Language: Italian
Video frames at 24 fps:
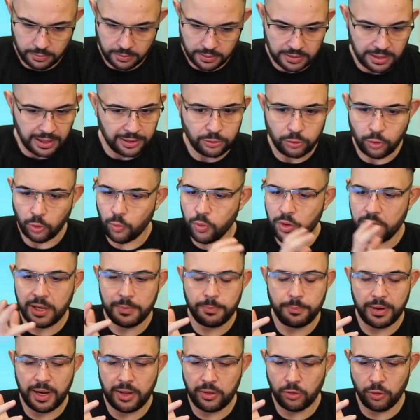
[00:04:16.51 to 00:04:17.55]
Tanto qui che
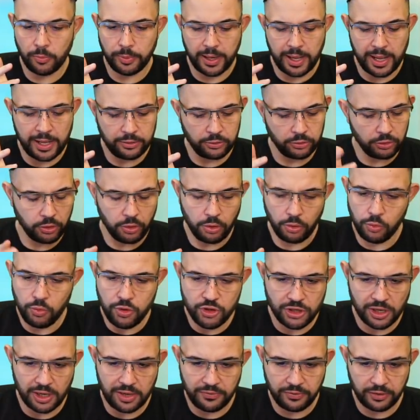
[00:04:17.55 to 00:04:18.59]
prendo prendo, lui
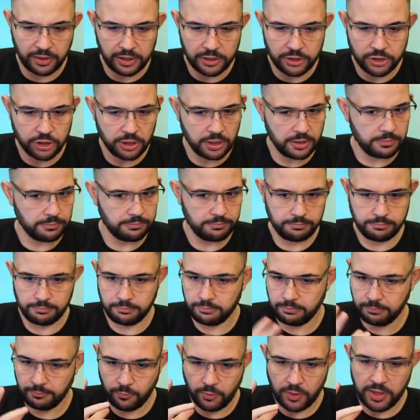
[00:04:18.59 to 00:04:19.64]
c'ha le frecce.
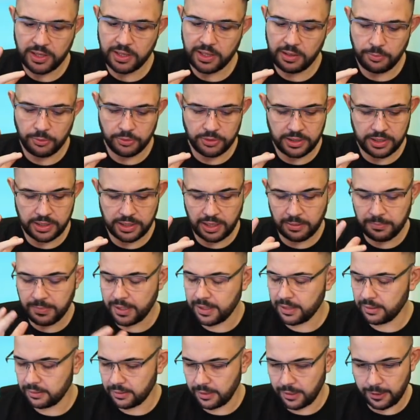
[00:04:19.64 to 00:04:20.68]
Quindi
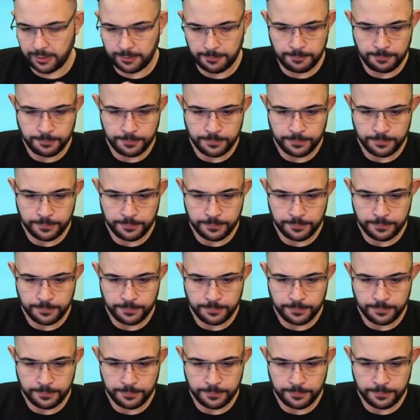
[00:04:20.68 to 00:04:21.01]
ipoteticamente...